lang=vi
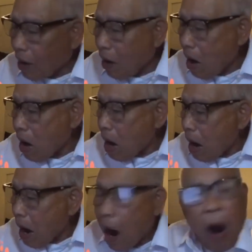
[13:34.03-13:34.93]
đó
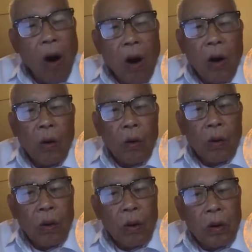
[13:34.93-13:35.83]
uh,
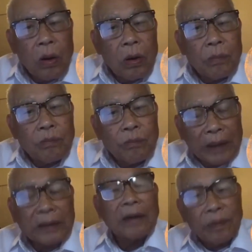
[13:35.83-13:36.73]

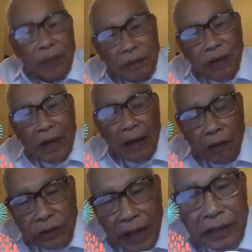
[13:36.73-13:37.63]
mặt trận Việt Minh và Đảng
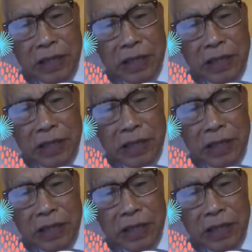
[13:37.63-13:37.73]
Cộng sản